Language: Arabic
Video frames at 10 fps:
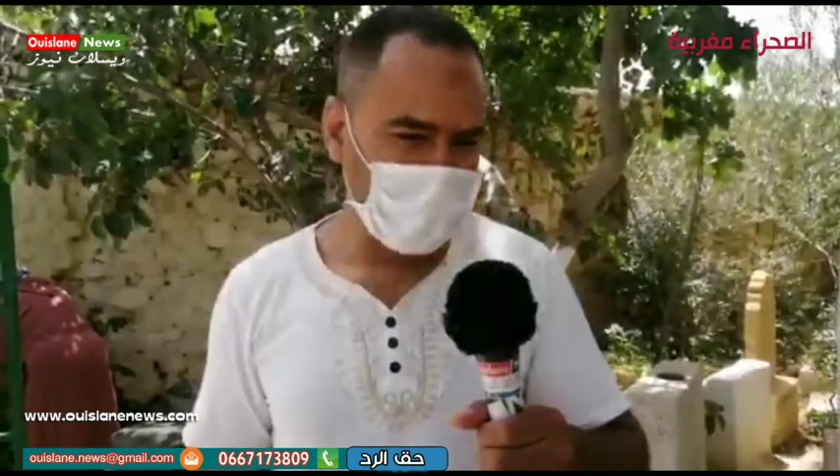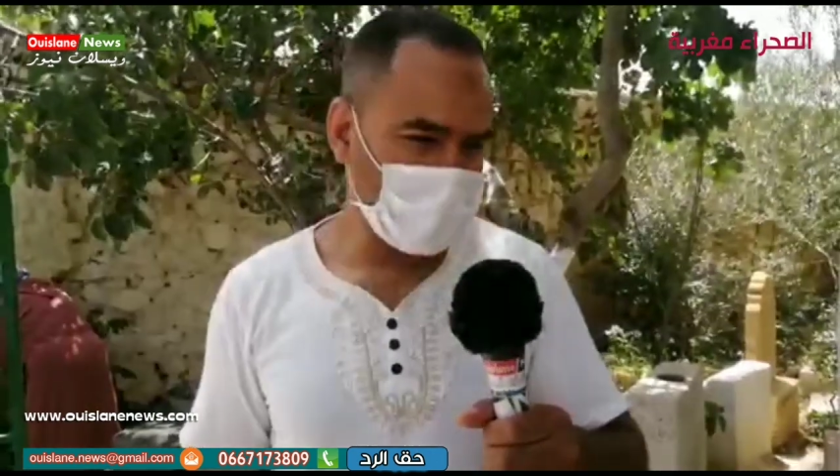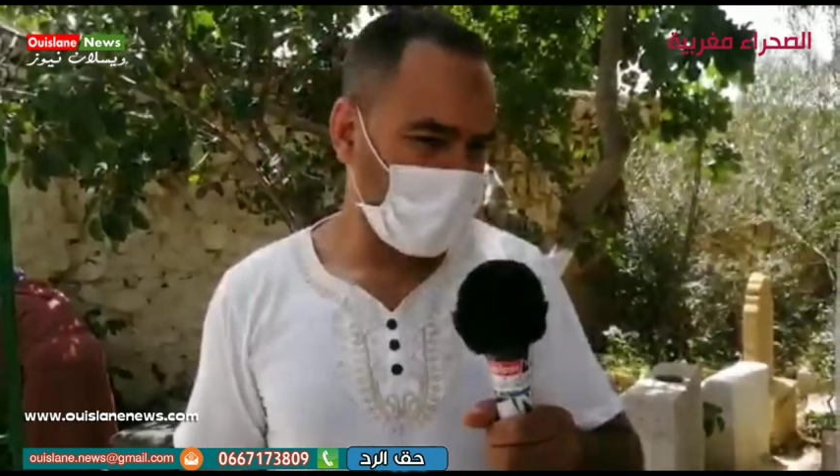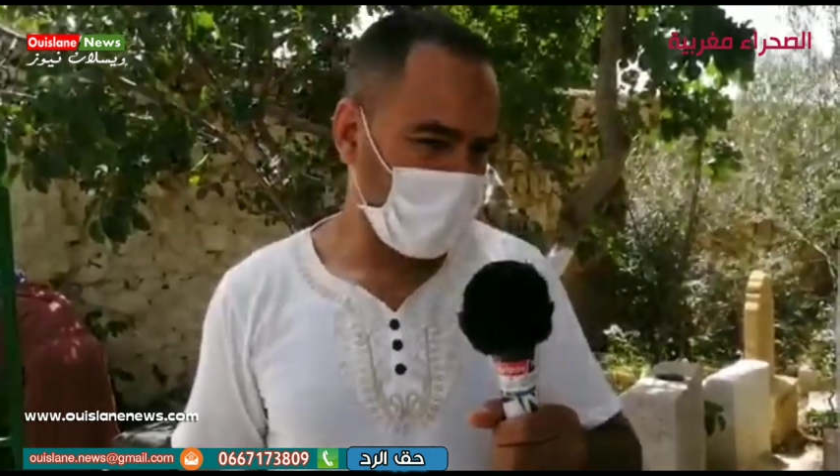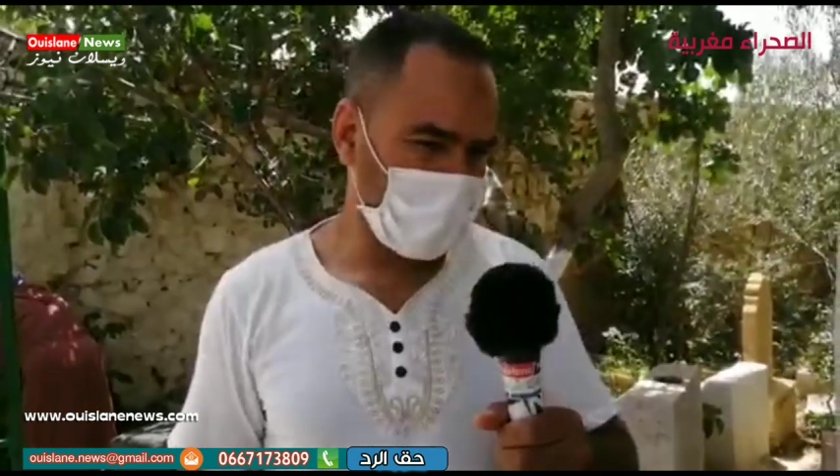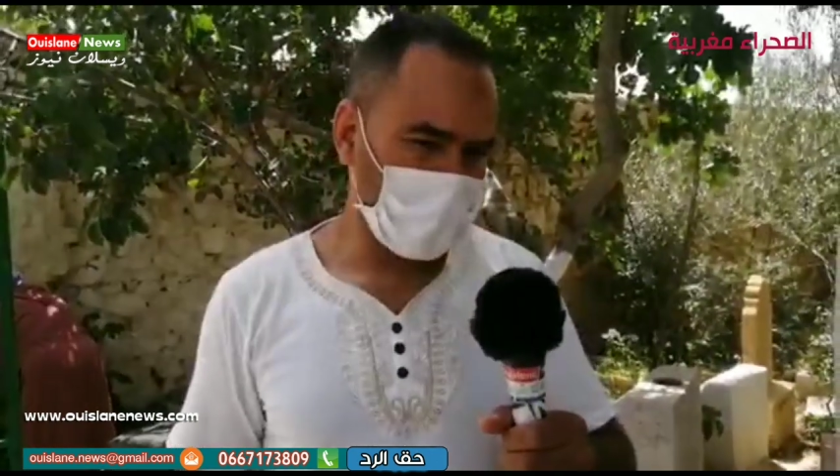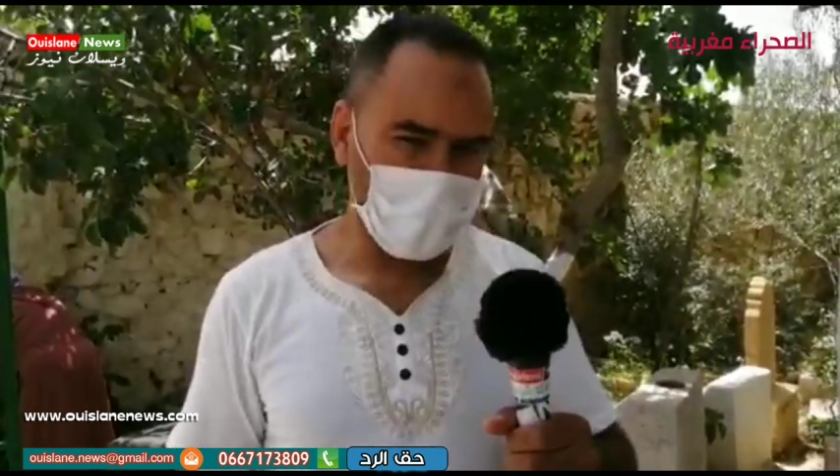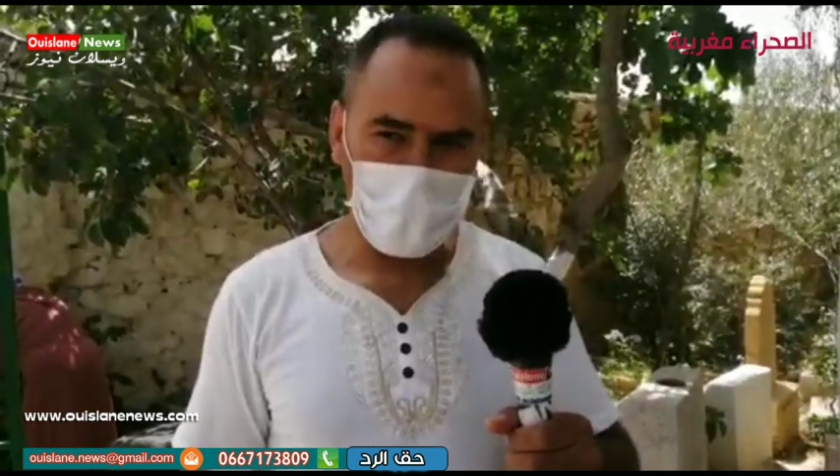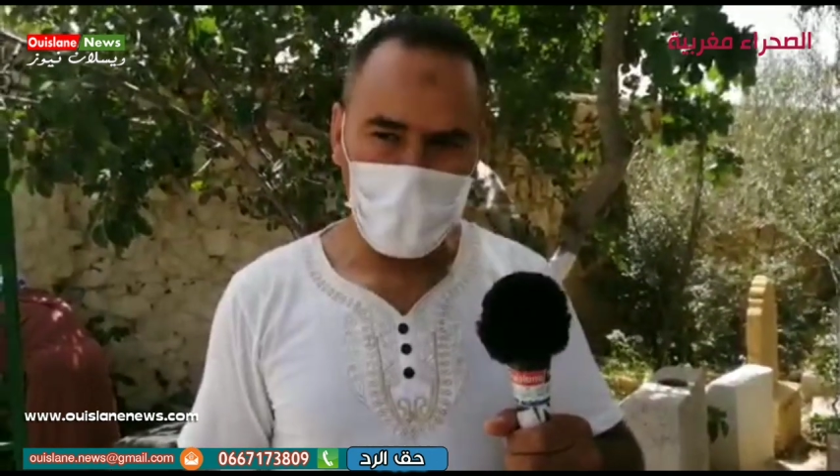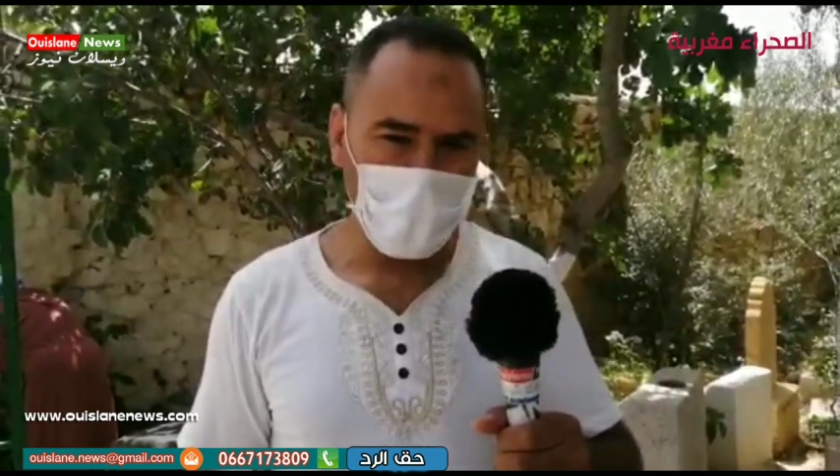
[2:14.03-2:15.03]

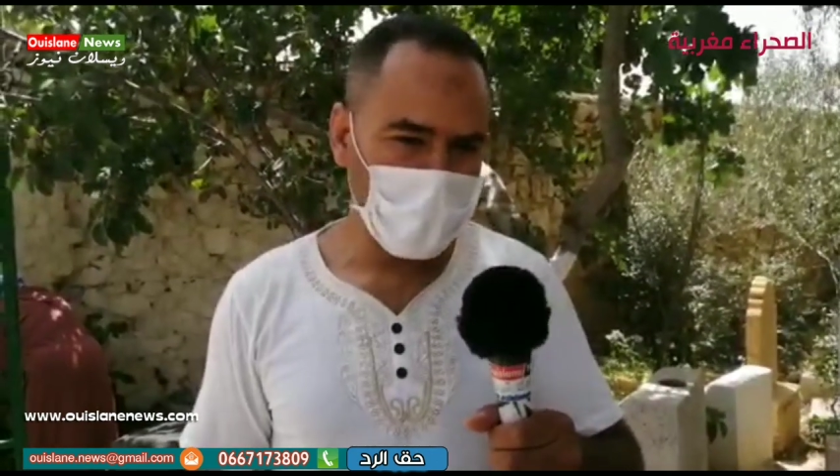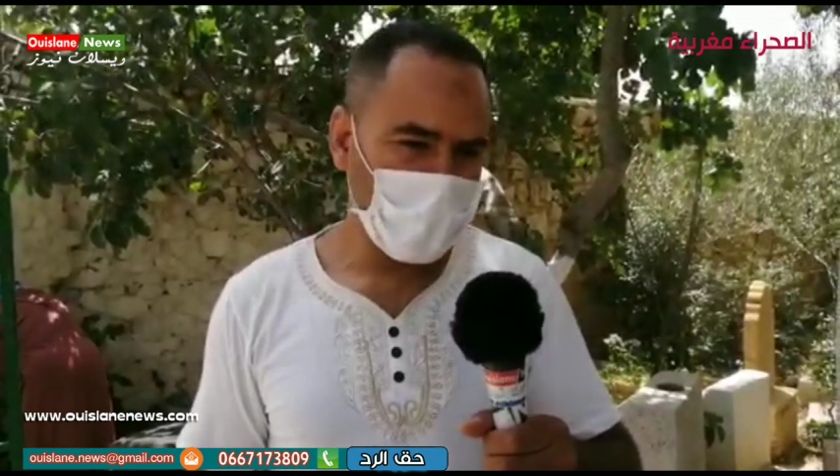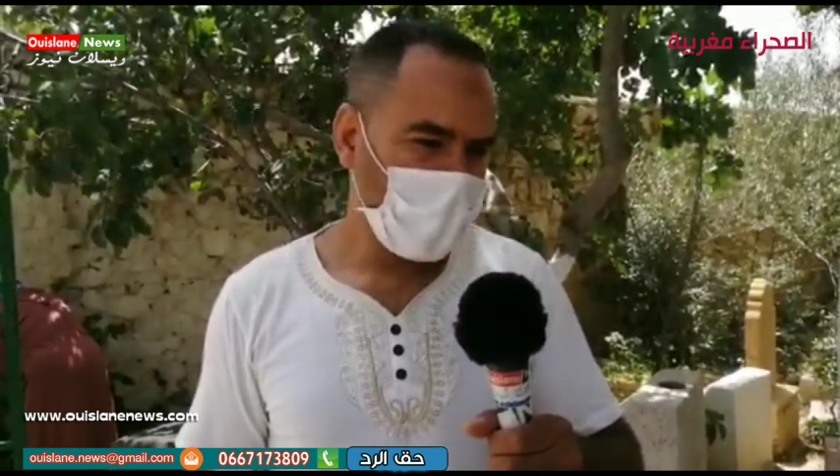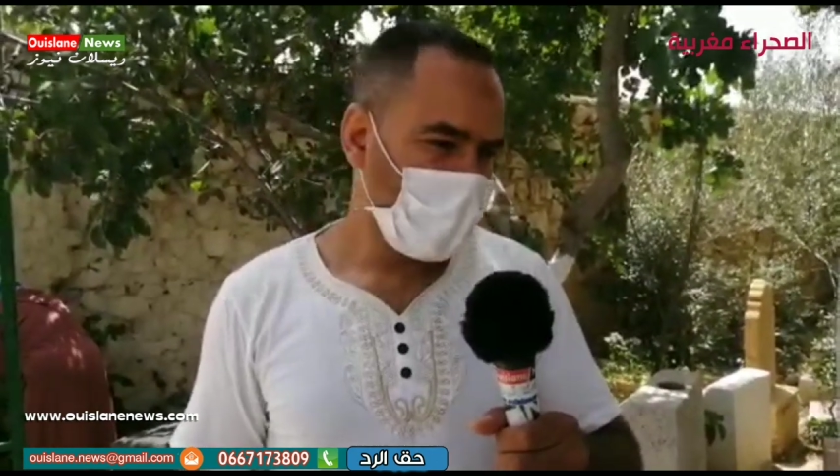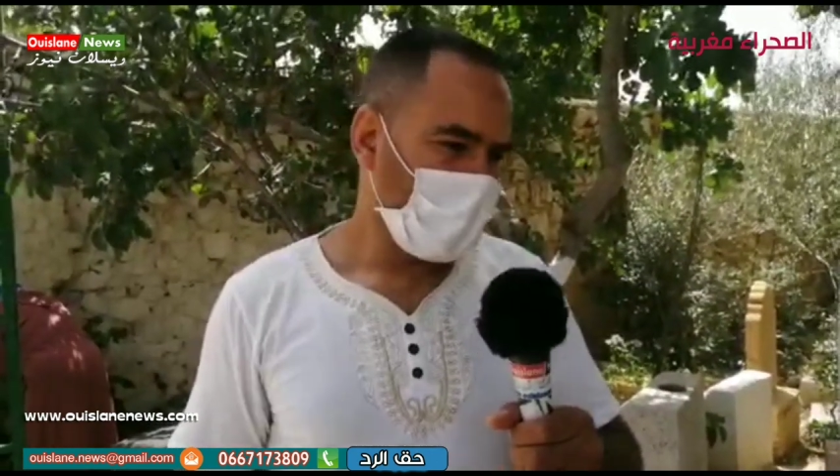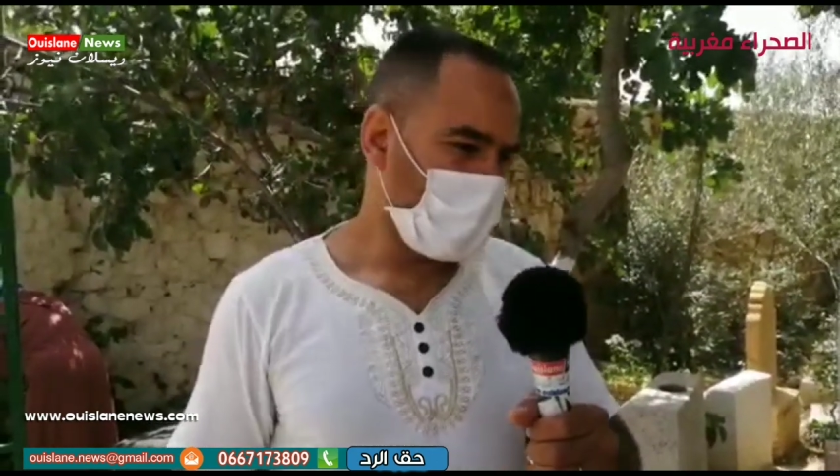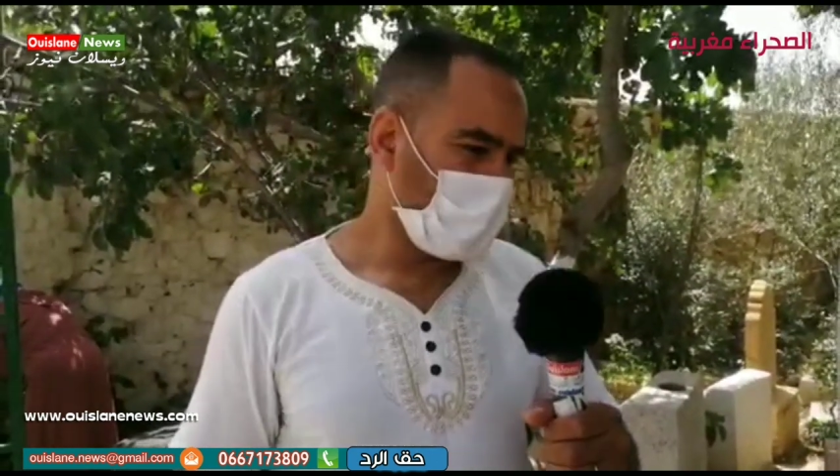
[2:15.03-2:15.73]
والمتاعب ديالهم